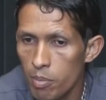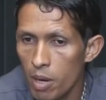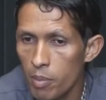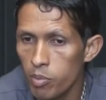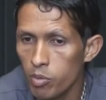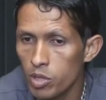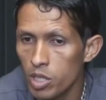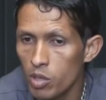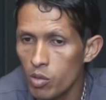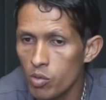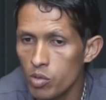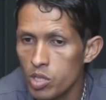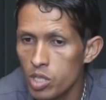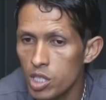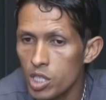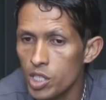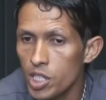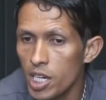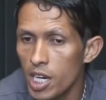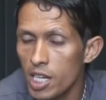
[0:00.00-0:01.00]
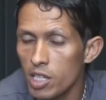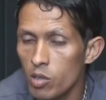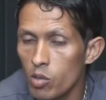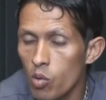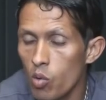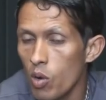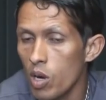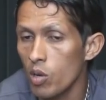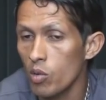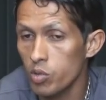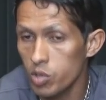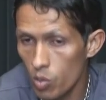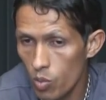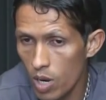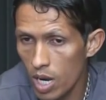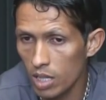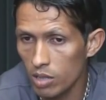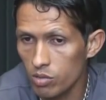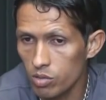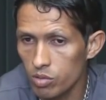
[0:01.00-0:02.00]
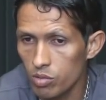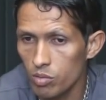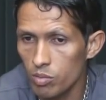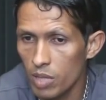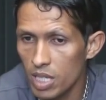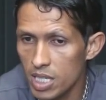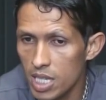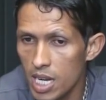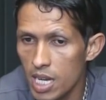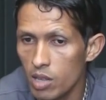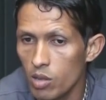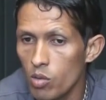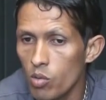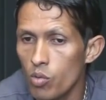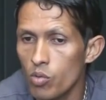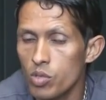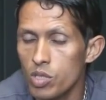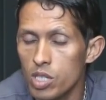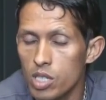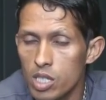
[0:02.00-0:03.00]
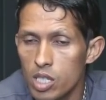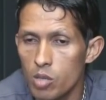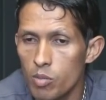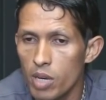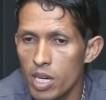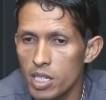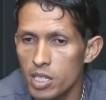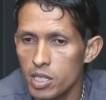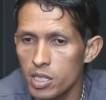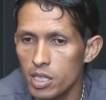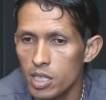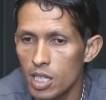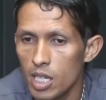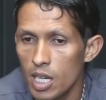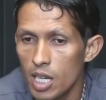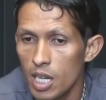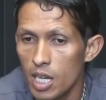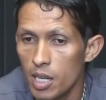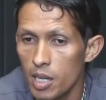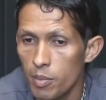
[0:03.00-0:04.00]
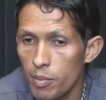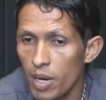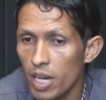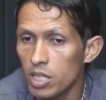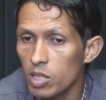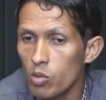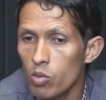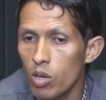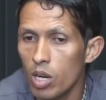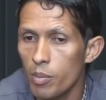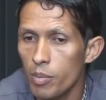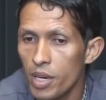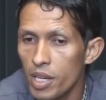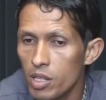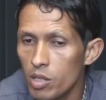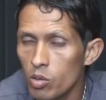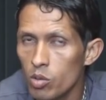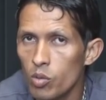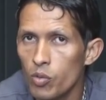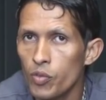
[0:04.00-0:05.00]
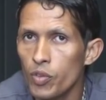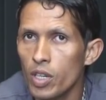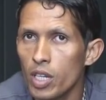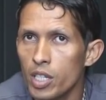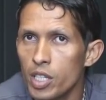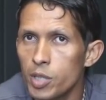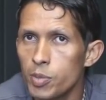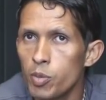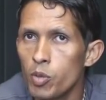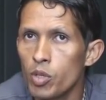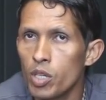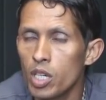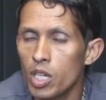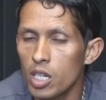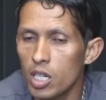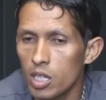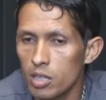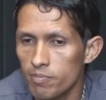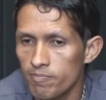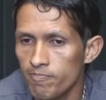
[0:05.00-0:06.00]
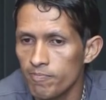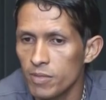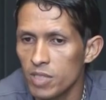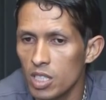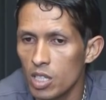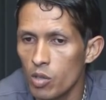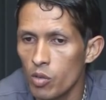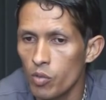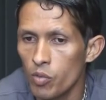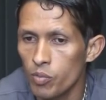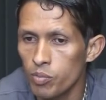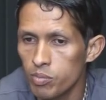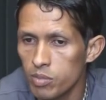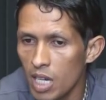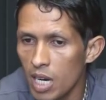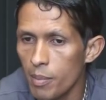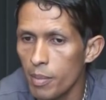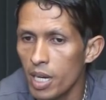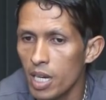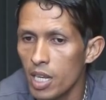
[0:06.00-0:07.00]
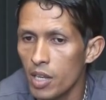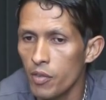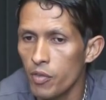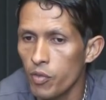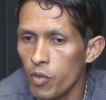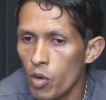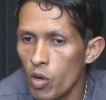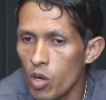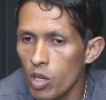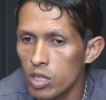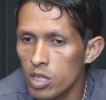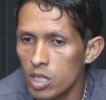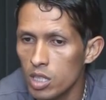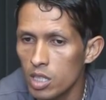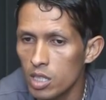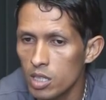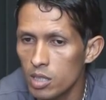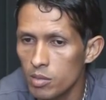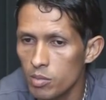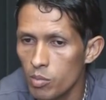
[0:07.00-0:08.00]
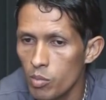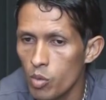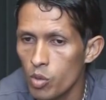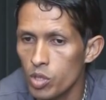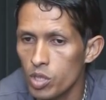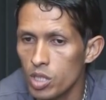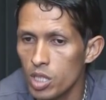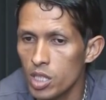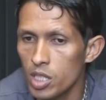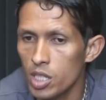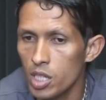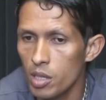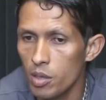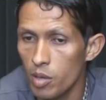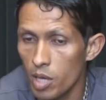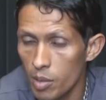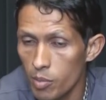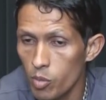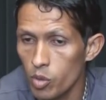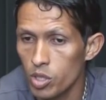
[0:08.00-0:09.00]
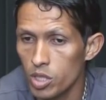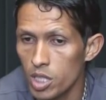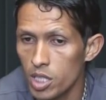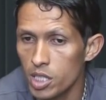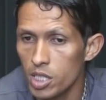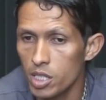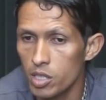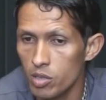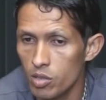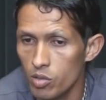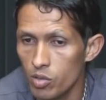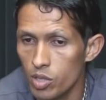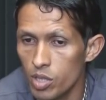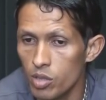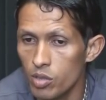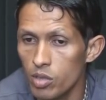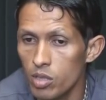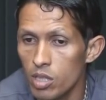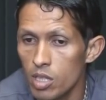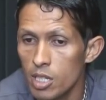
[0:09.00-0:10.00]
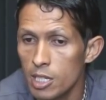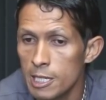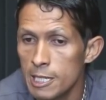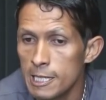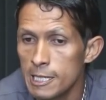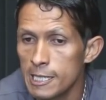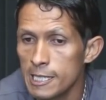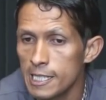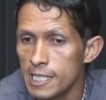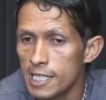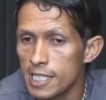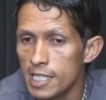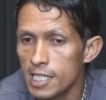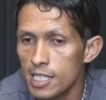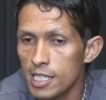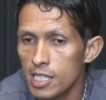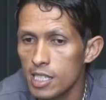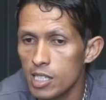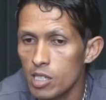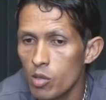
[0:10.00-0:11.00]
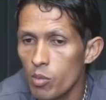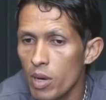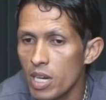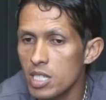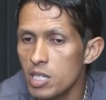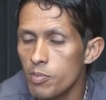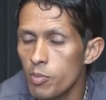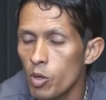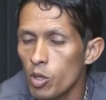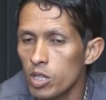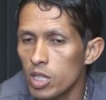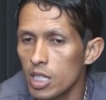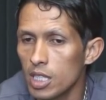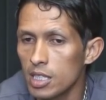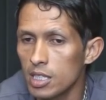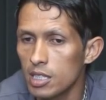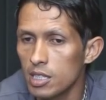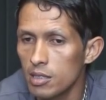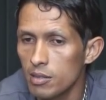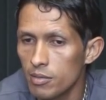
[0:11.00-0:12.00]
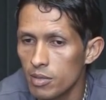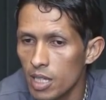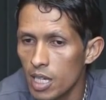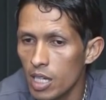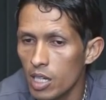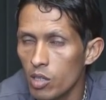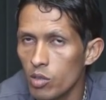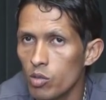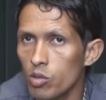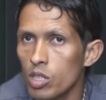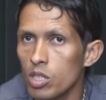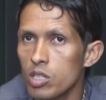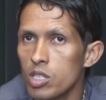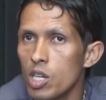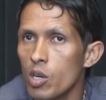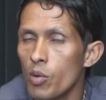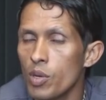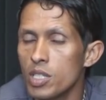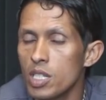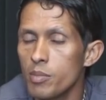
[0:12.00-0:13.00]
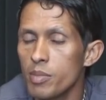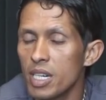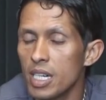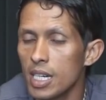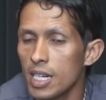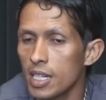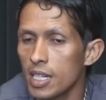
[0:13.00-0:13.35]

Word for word: para poder conseguir chegar entre os quatro. Mas a gente não conseguiu, mas particularmente eu estou feliz porque eu trabalhei forte, mostrei, é, mostrei quem sou eu e o mais importante é que eu estou dando sequência à minha